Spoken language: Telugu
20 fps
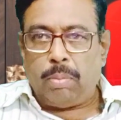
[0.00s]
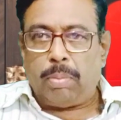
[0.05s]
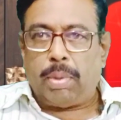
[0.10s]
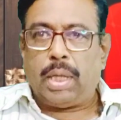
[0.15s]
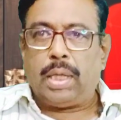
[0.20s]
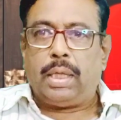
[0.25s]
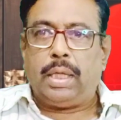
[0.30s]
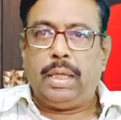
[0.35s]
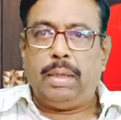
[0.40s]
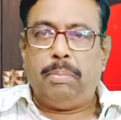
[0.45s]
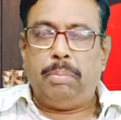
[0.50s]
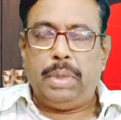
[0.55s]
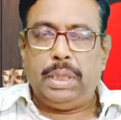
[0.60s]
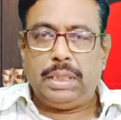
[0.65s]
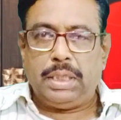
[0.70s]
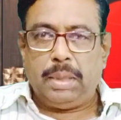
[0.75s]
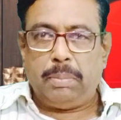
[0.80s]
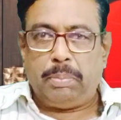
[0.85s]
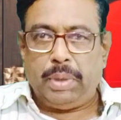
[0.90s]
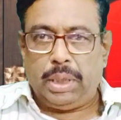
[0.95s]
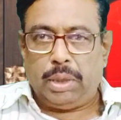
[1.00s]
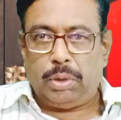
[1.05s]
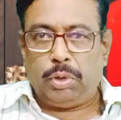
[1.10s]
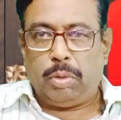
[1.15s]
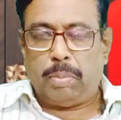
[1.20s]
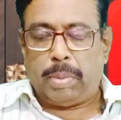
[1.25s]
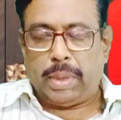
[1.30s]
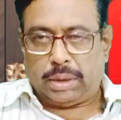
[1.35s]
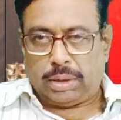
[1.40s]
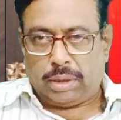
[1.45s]
పార్టీ బీజేపీ ఎందుకు
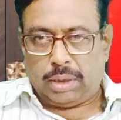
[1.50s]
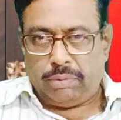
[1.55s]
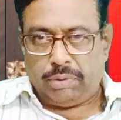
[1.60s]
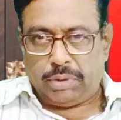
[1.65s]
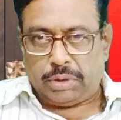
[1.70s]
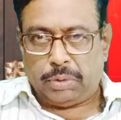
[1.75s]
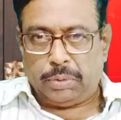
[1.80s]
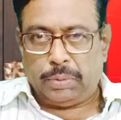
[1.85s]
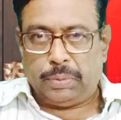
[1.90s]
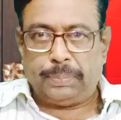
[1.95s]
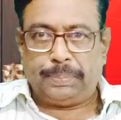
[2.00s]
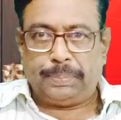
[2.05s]
ప్రస్తావించదు